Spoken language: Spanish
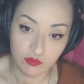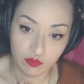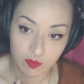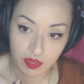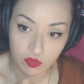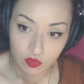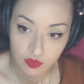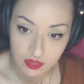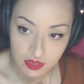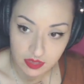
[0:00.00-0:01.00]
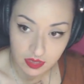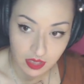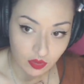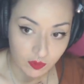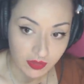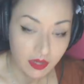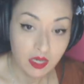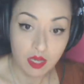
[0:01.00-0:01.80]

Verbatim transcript: información de dónde está ese teatro, ¿verdad?